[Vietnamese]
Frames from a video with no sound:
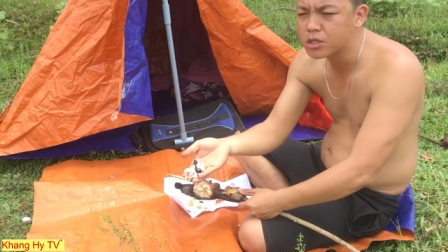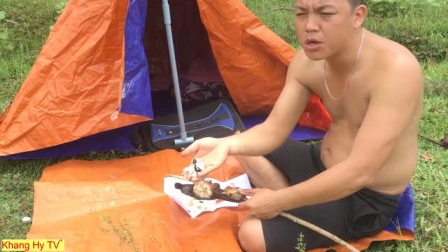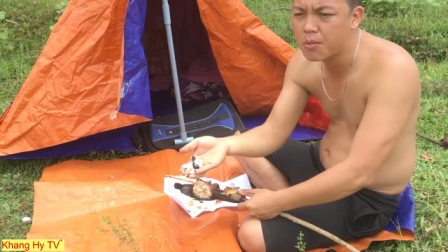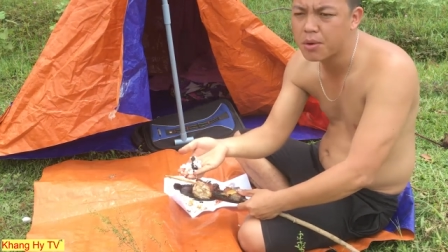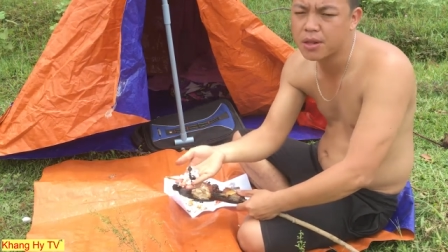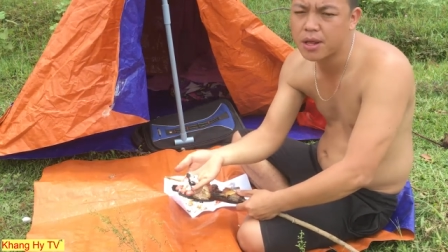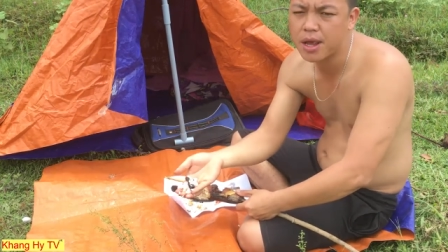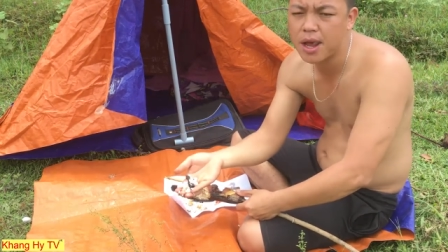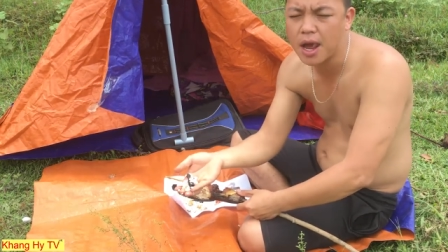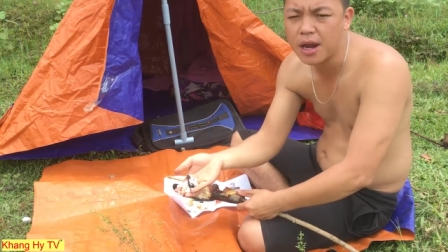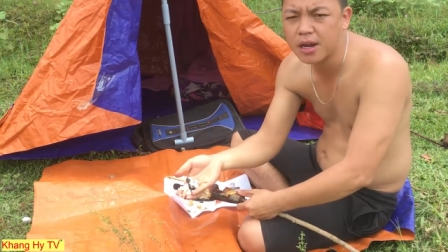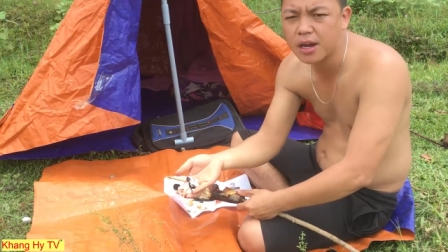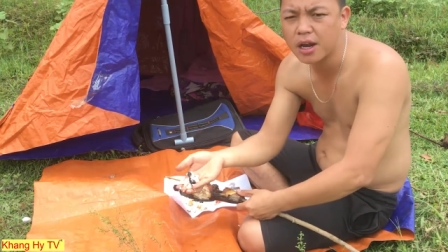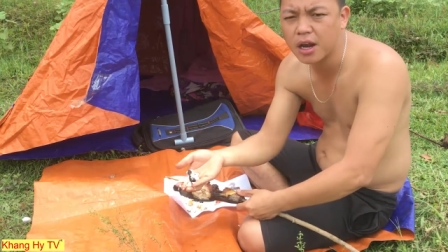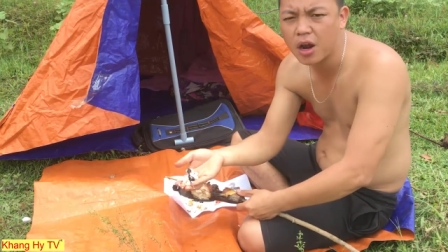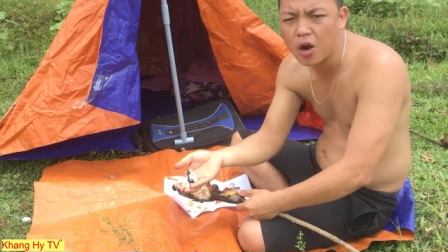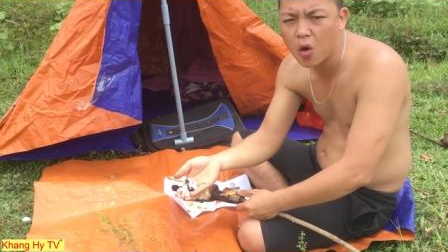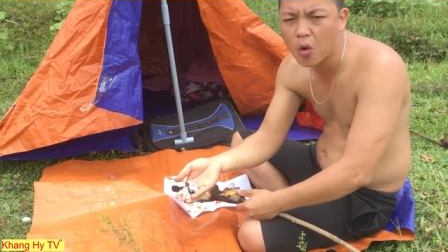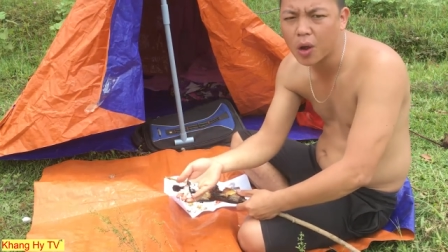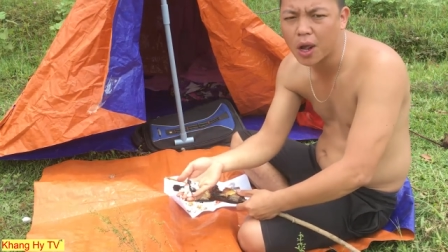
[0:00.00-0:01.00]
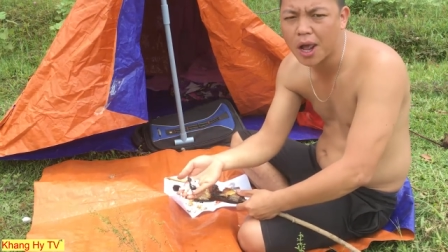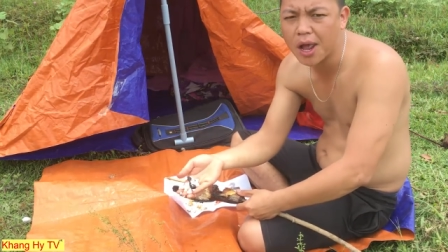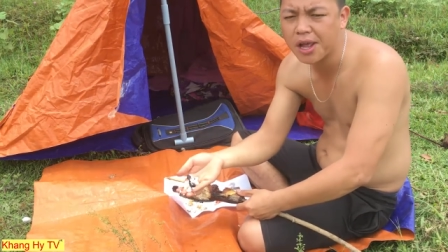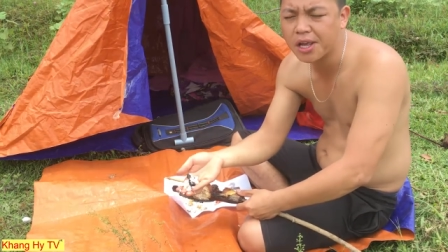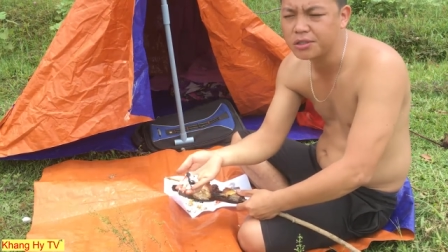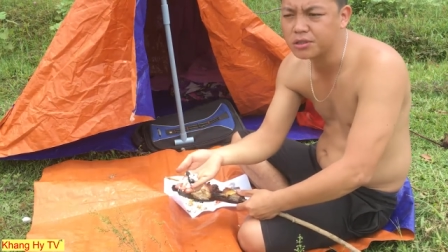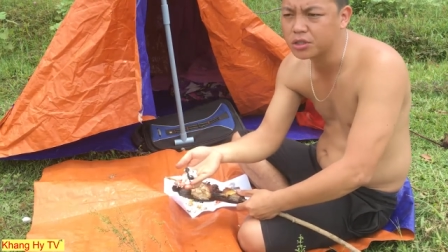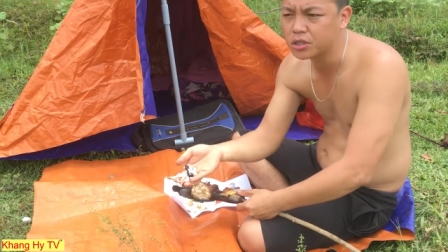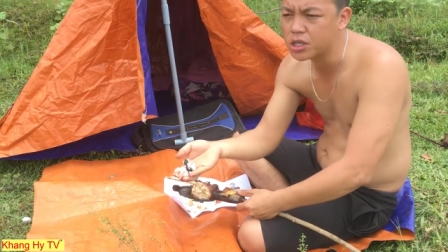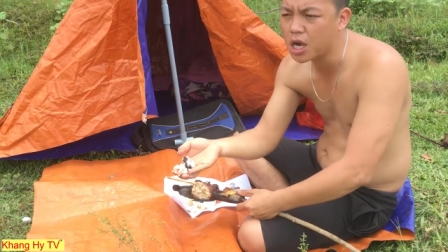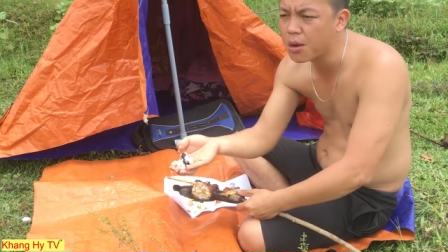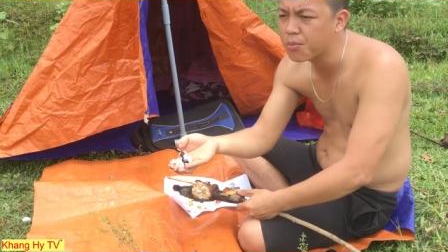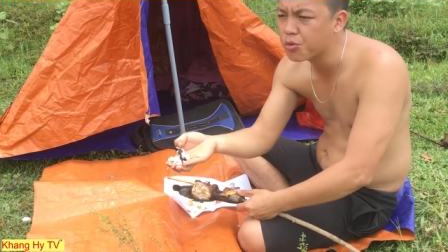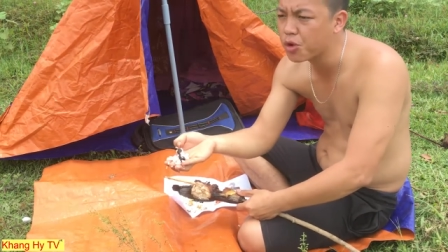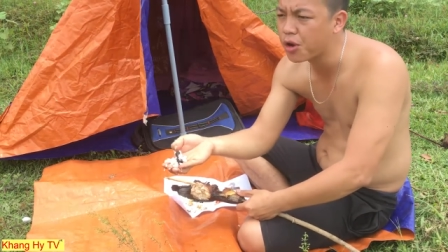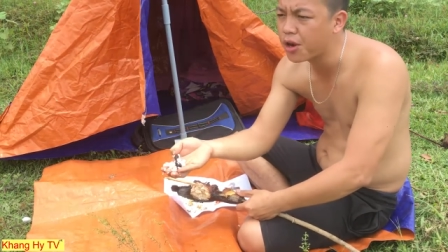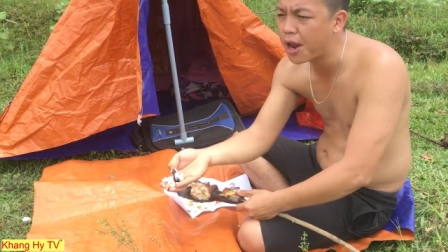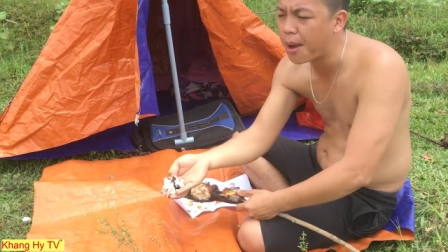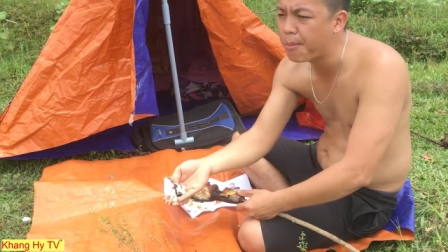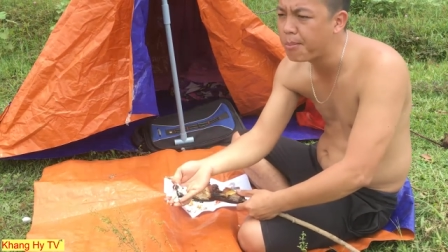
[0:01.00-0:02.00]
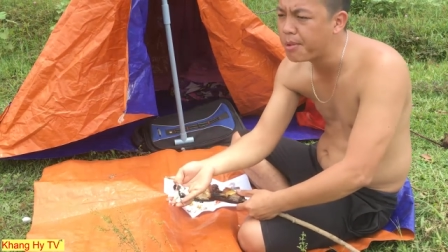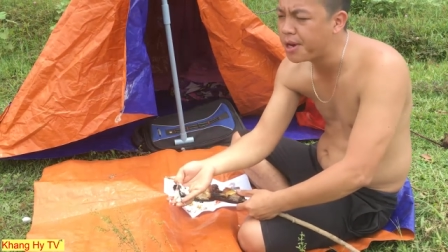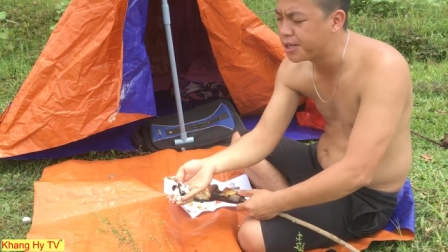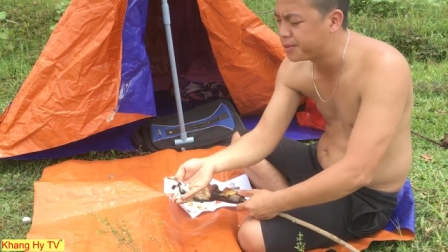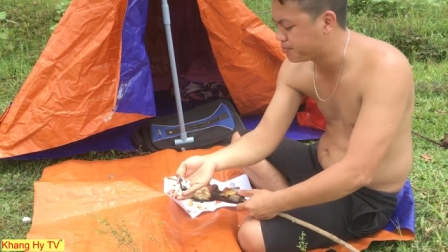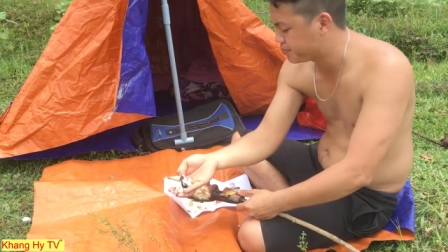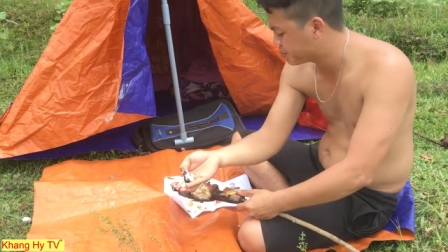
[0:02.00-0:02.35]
mình thấy ăn là rất là ok cơm cho nấm này